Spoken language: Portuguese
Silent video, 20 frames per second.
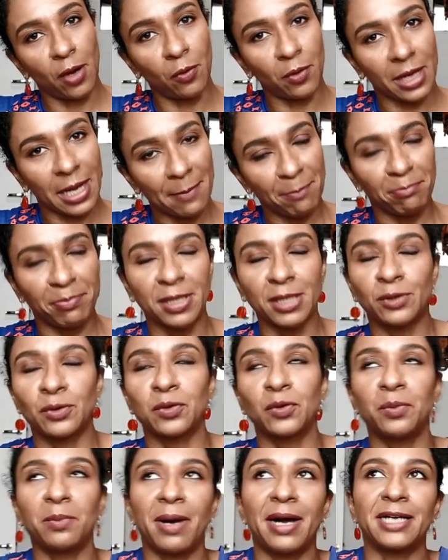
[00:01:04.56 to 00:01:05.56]
é o
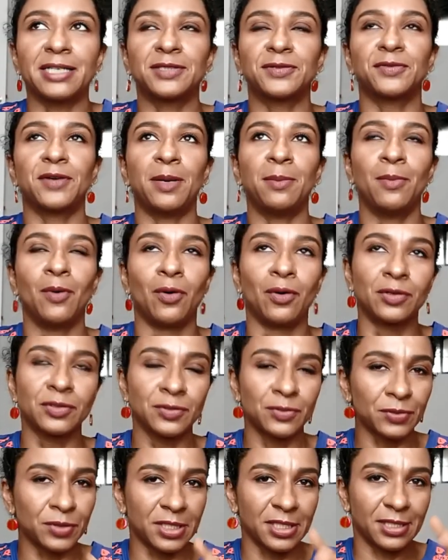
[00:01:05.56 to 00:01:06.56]
capítulo mais
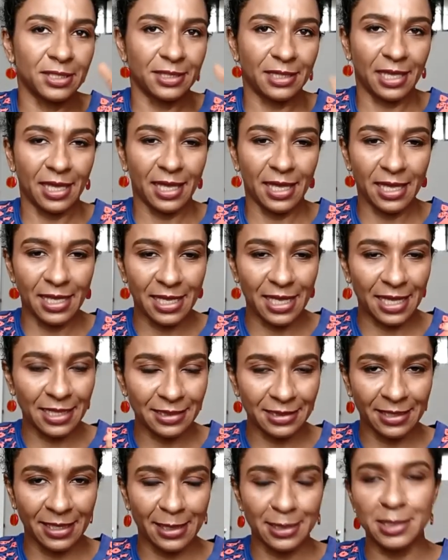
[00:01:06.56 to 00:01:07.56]
famoso que tem a
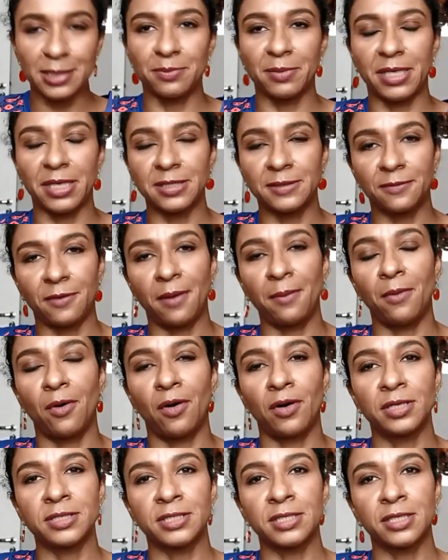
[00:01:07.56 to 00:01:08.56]
tese mais
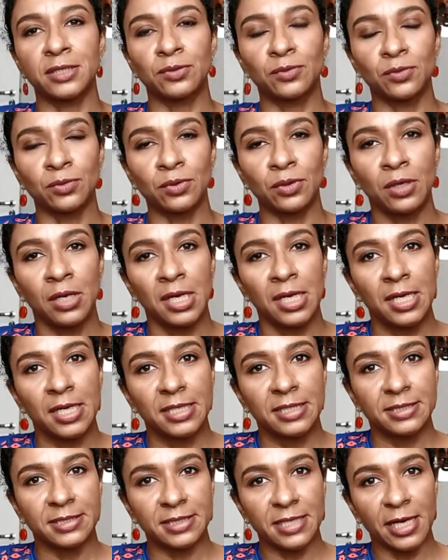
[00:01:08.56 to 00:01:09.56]
famosa do
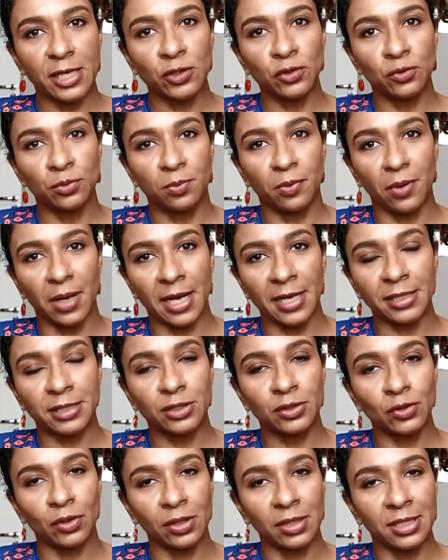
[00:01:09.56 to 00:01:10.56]
Sérgio
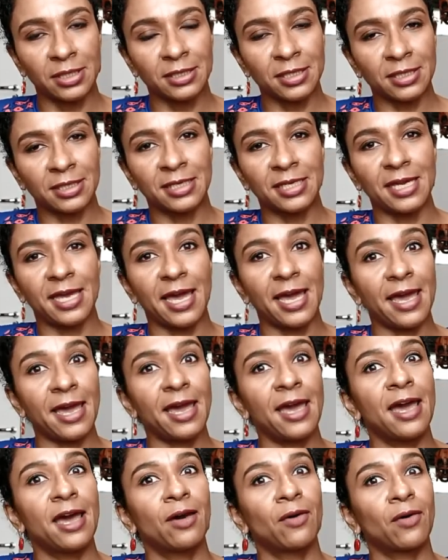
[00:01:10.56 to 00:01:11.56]
Buarque de Holanda, que
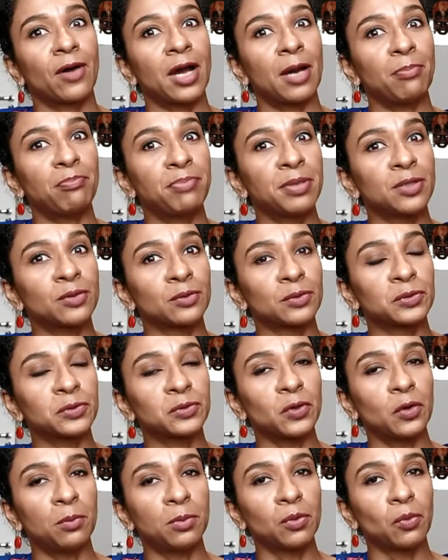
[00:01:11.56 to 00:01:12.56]
é o capítulo
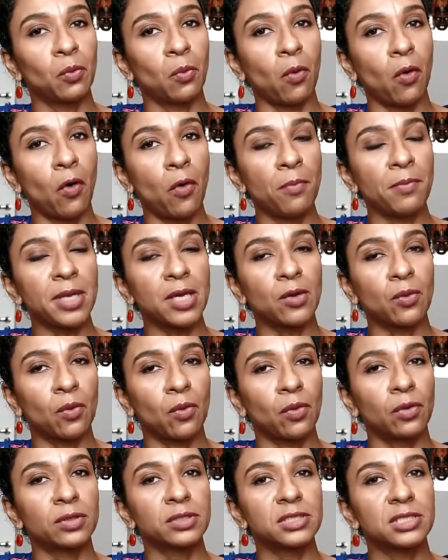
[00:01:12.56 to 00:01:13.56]
sobre o homem
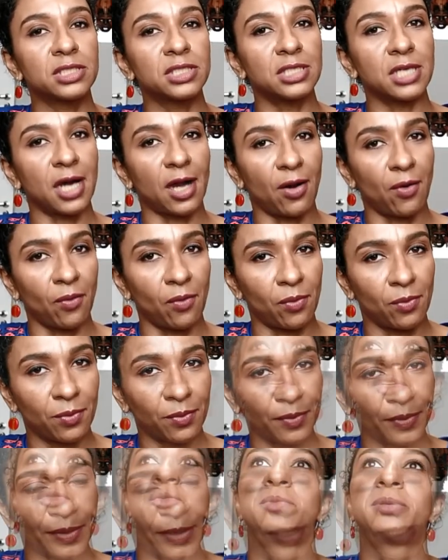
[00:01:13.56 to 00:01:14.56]
cordial.
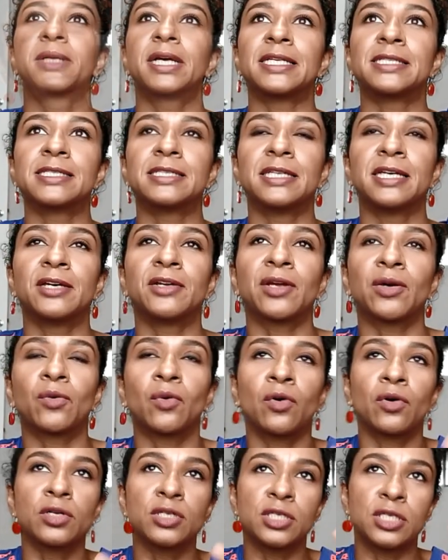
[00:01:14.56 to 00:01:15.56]
Que o brasileiro é
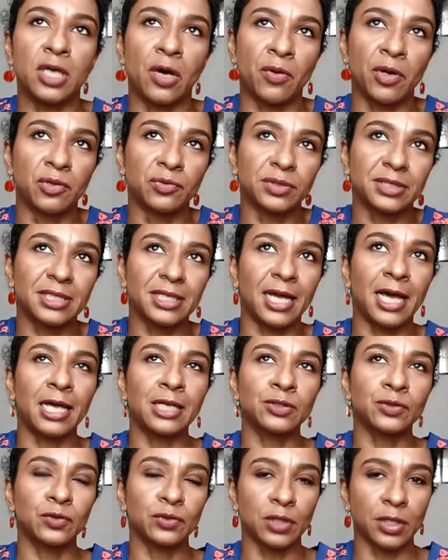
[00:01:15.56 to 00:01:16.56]
cordial, é um
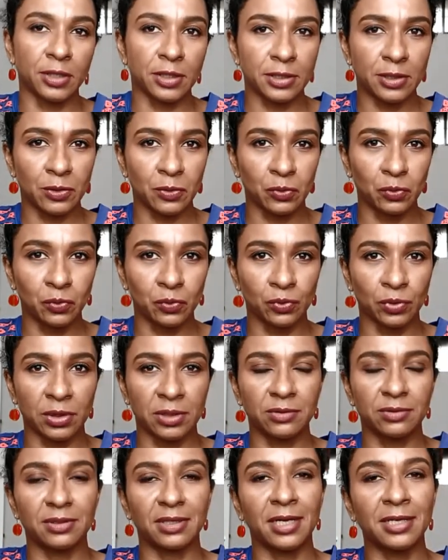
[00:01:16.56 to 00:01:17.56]
traço da nossa cultura,
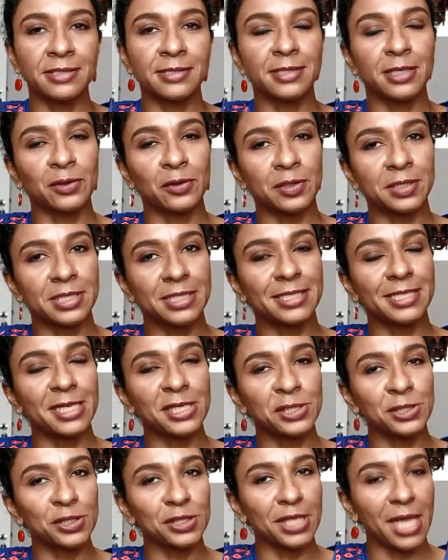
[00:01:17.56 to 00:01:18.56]
é um traço da nossa
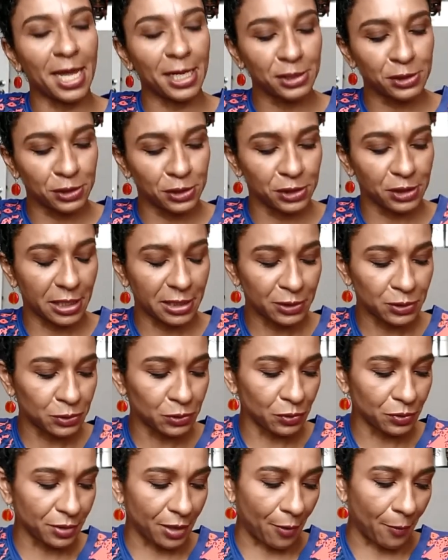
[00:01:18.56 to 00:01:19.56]
identidade
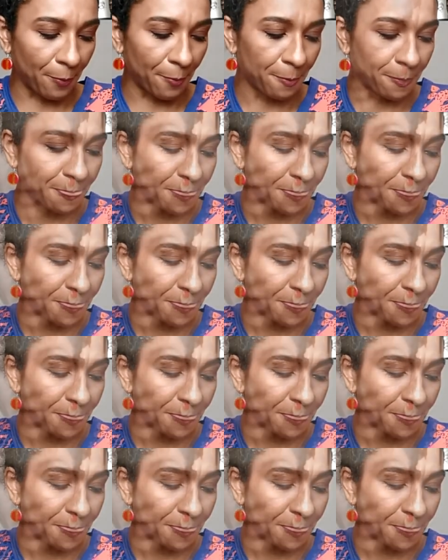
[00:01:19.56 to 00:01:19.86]
nacional.